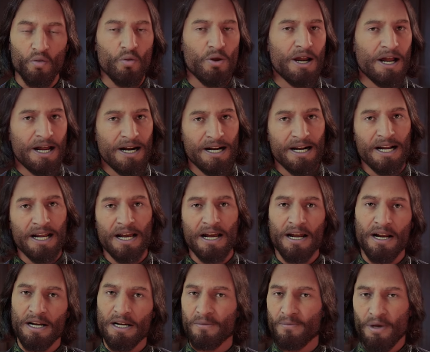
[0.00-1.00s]

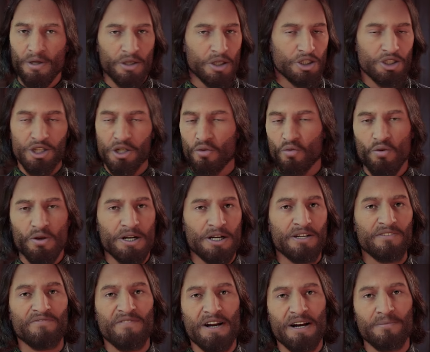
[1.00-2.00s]
والحقيقة إني مقدرش أقول
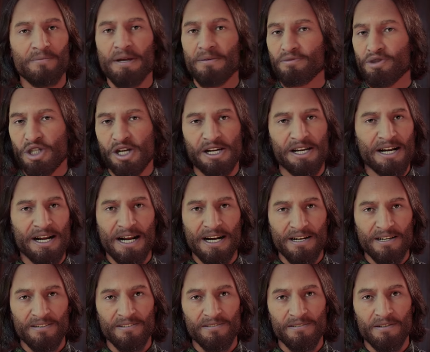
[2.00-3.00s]
إني فاهمها بشكل
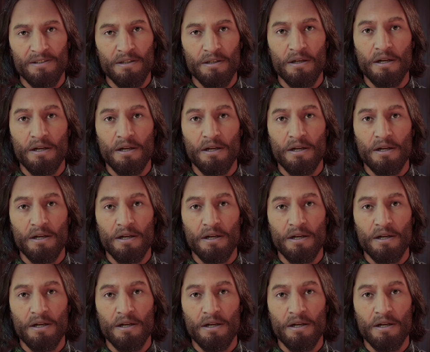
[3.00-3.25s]
جيد